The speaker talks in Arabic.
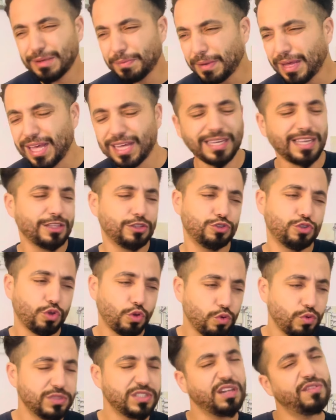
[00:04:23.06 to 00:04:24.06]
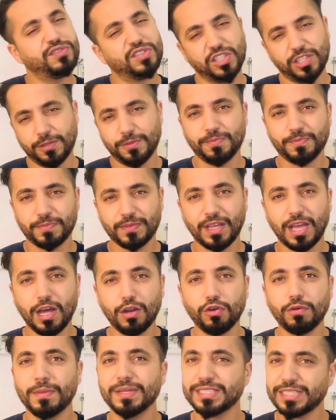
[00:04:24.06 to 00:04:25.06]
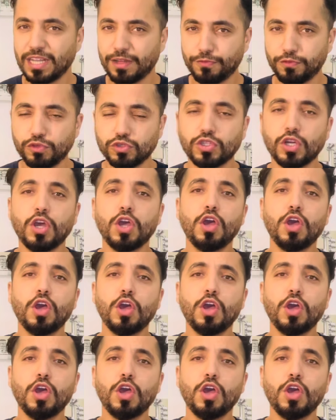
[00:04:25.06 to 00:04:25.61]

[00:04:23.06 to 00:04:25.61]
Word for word: تبقى كتدخلوا شي فشي الوغ ما تخافوش